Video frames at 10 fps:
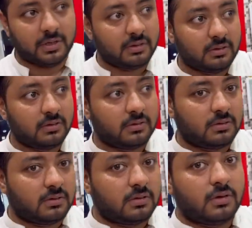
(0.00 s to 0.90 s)
में
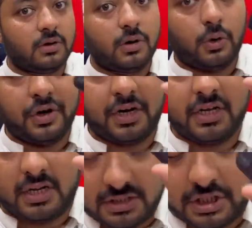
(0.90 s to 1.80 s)
ट्वेंटी
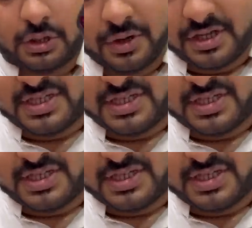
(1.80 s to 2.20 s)
हाँ जी ट्वेंटी